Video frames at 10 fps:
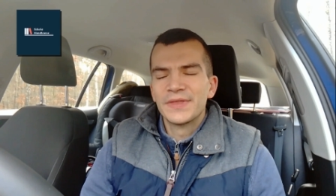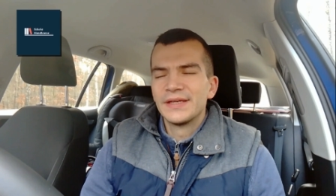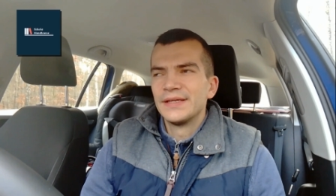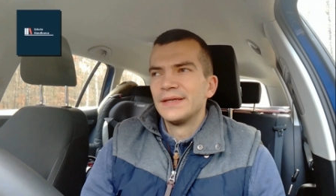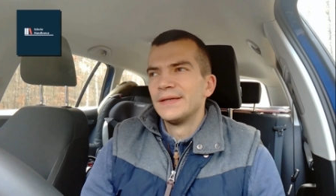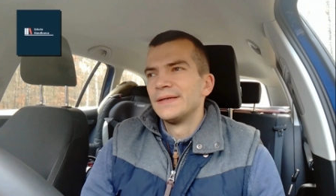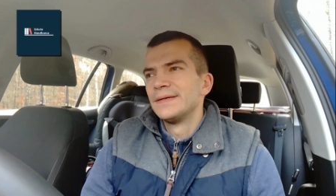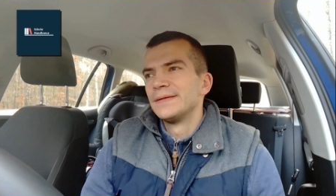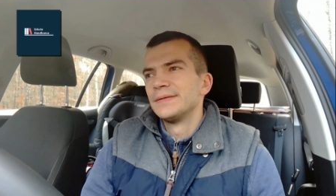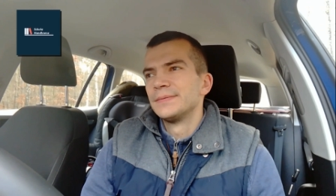
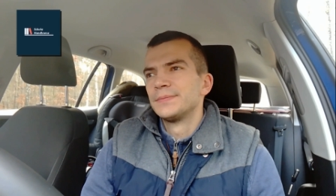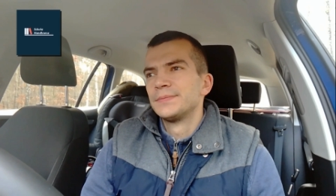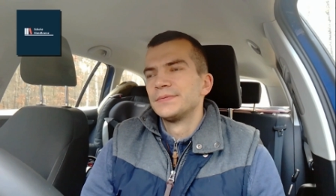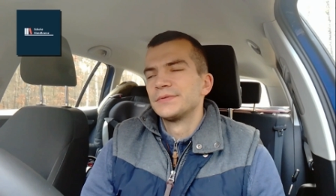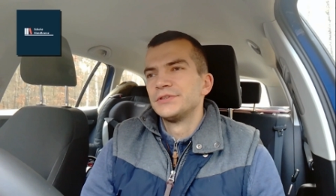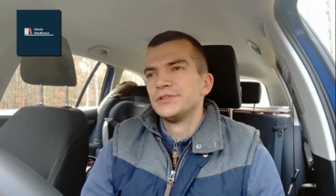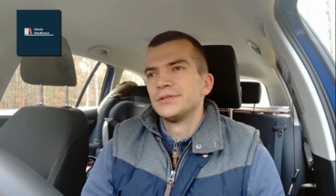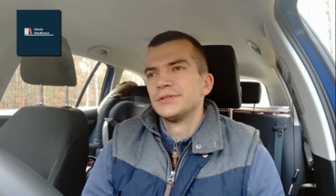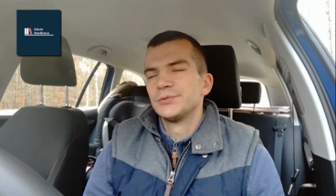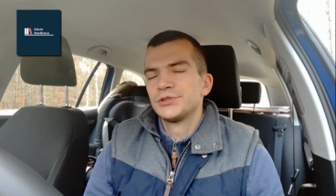e,
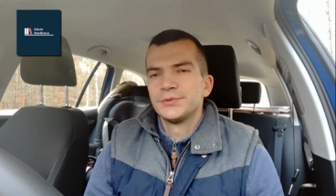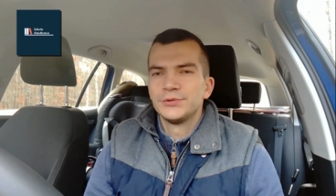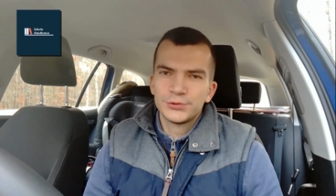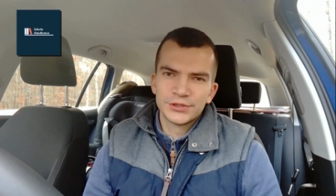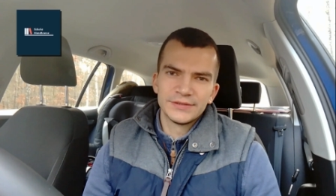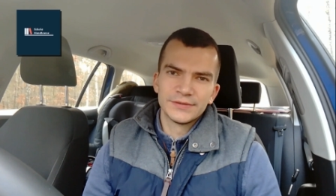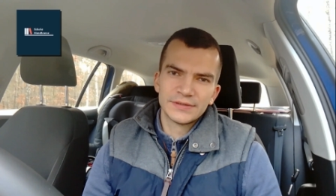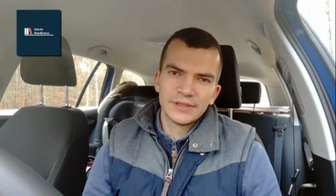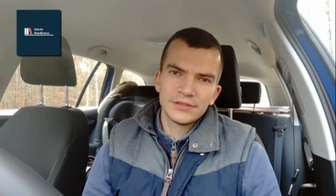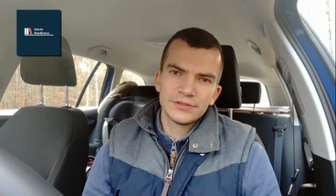gdzie musimy dłużej
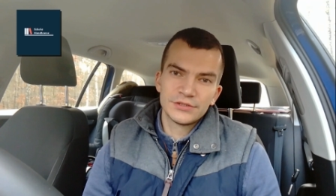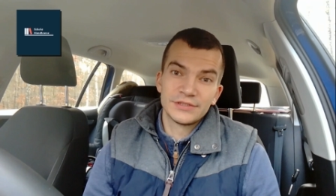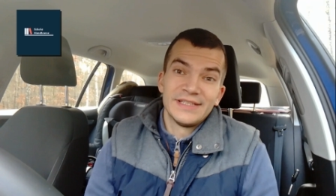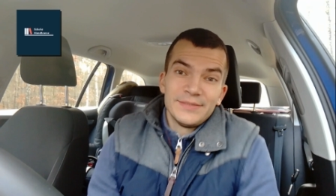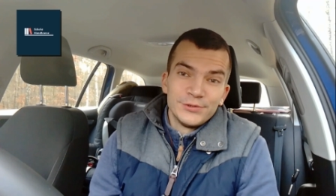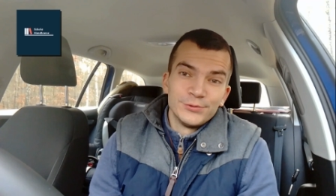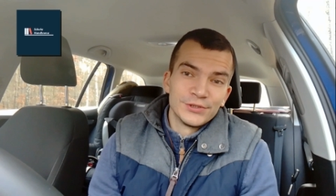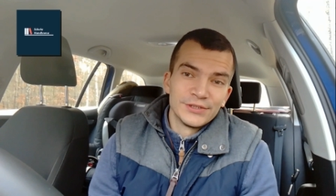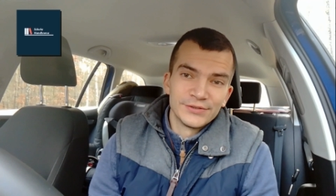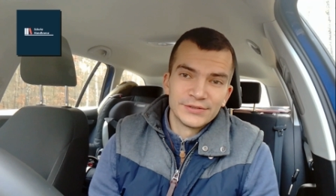zostać, czy chcemy
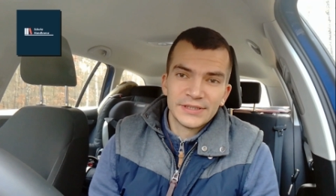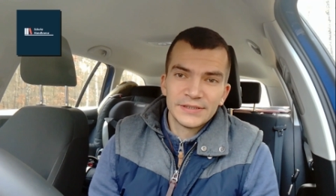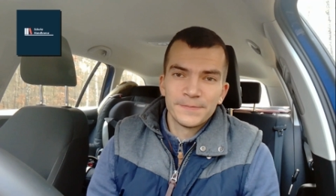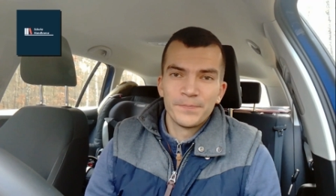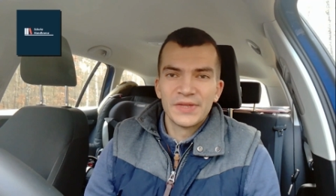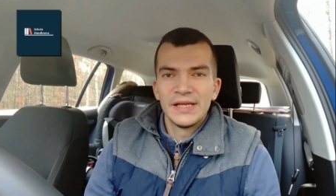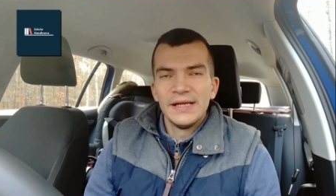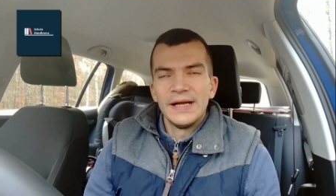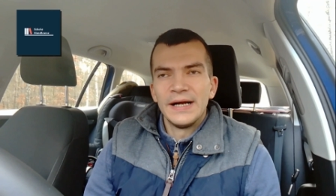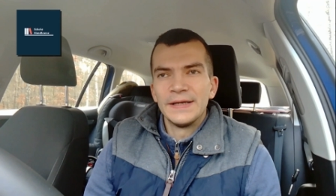dłużej zostać,
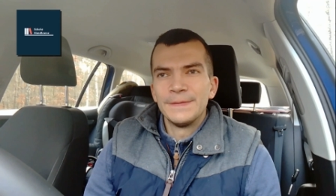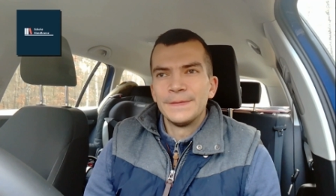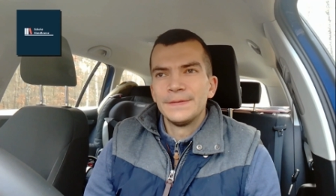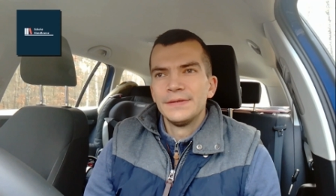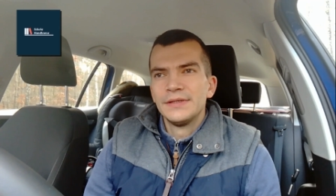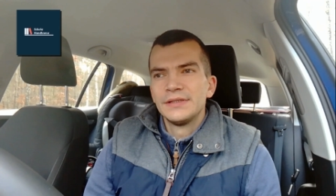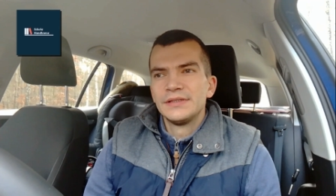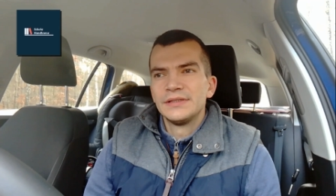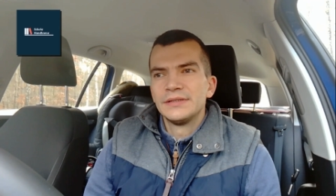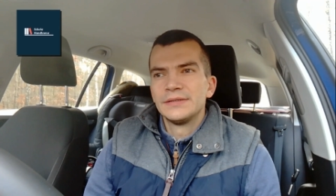ale
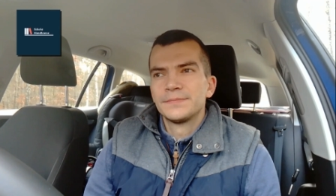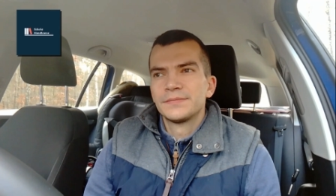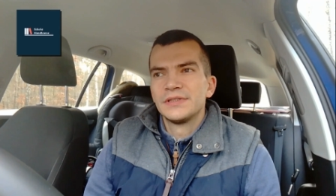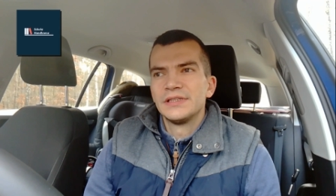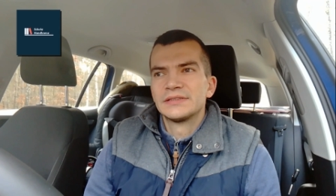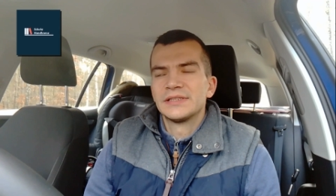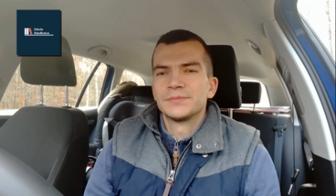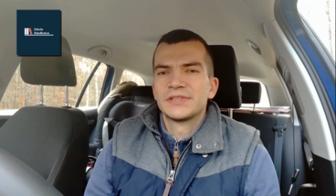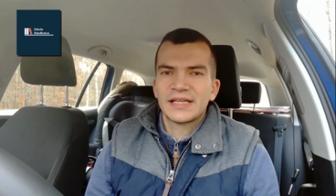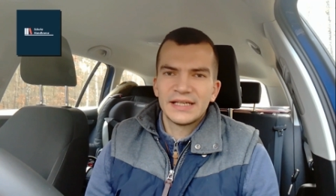je, jest tam
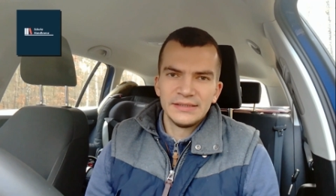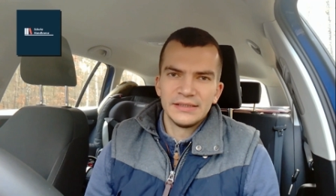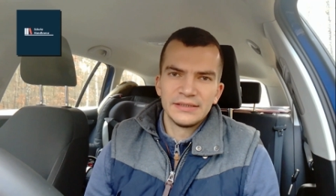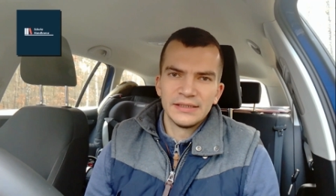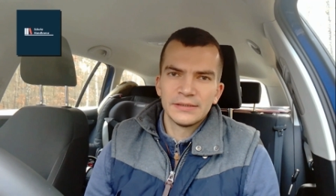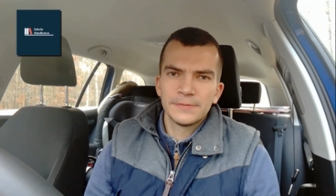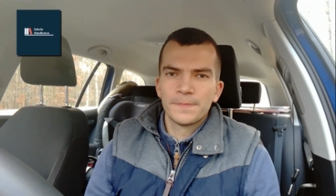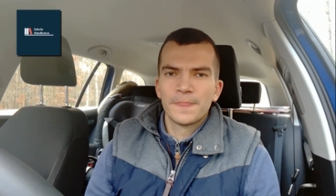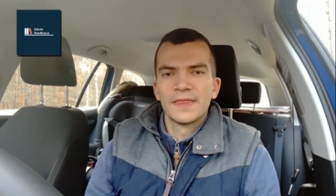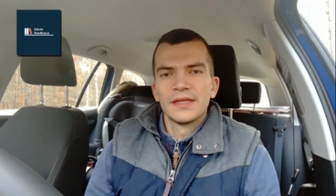taka energia,
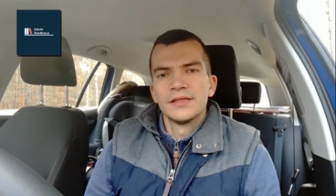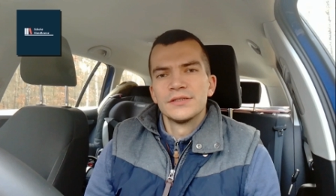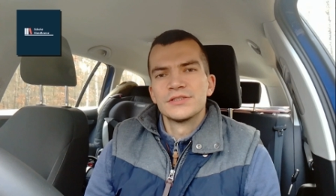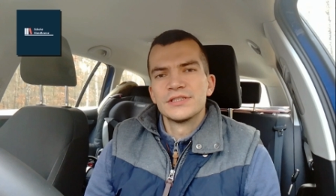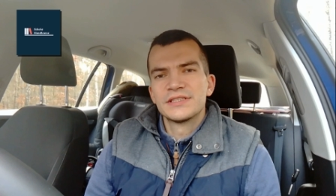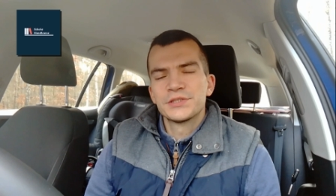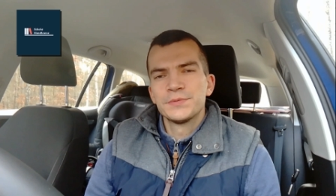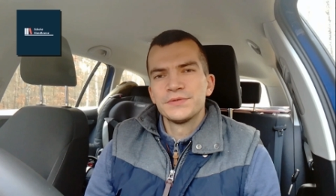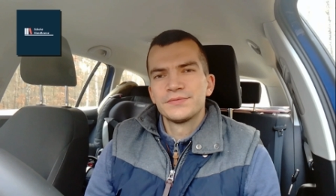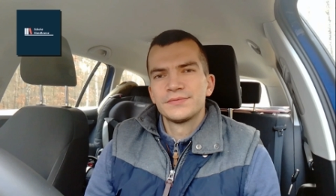że
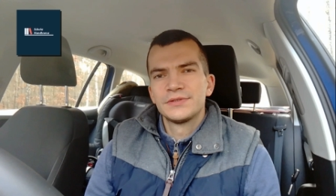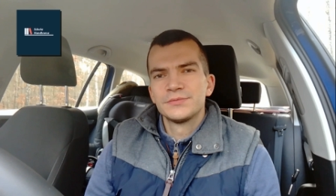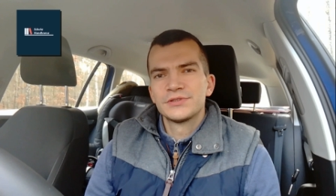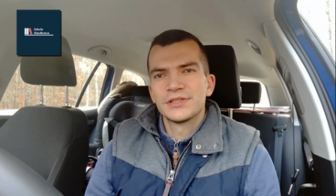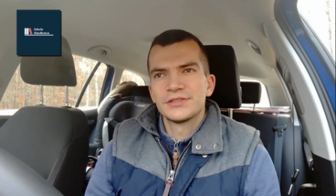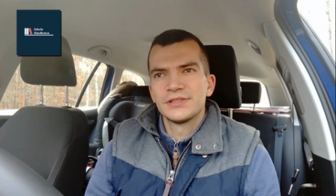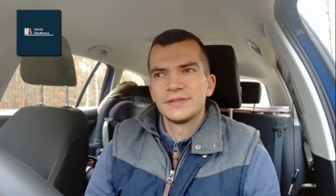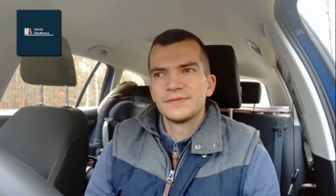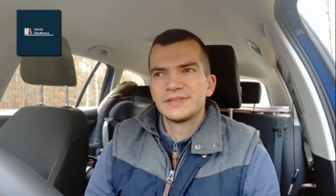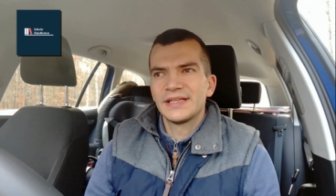jesteśmy w tym czasie
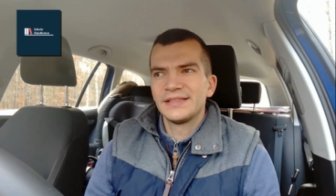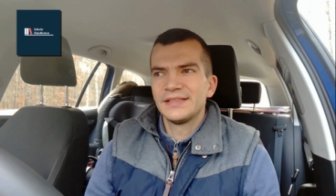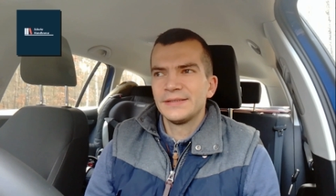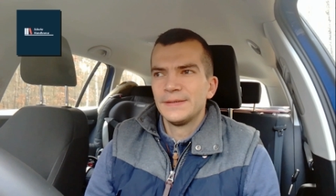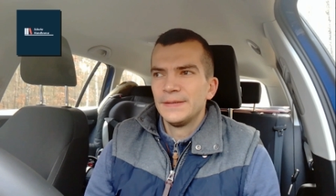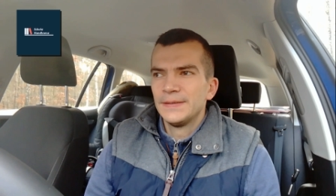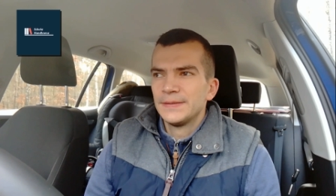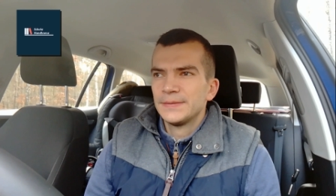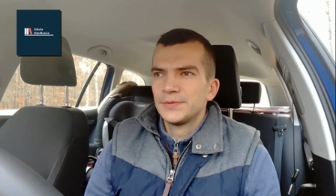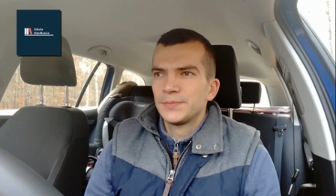w stanie
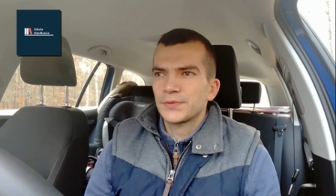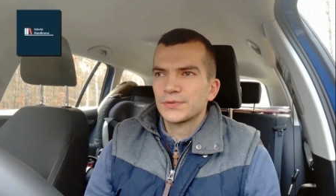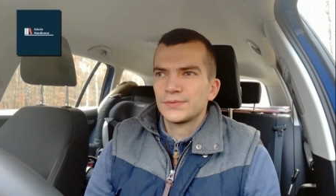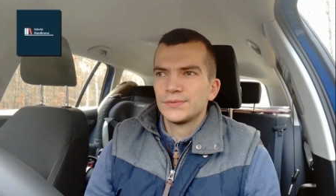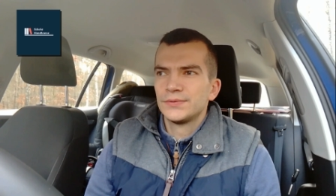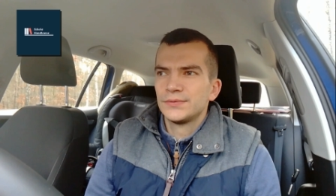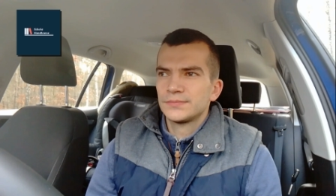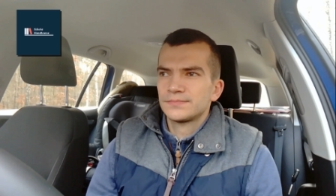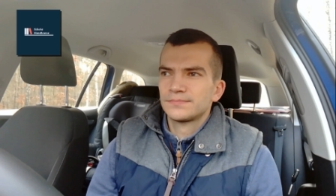po prostu